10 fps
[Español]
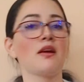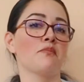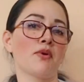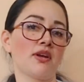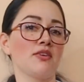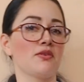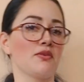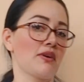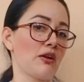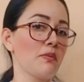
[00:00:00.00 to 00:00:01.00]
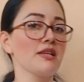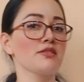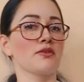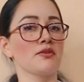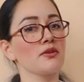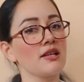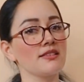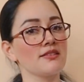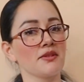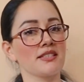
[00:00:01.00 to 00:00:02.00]
porque yo nunca lo vi solo son las
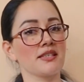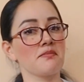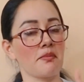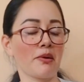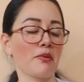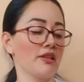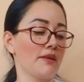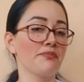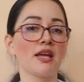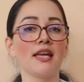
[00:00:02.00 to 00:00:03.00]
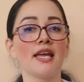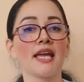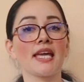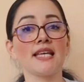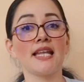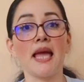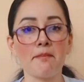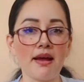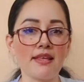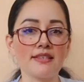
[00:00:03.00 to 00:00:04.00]
historias que mi papá cuenta que se le
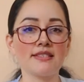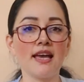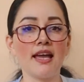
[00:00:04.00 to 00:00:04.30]
aparecía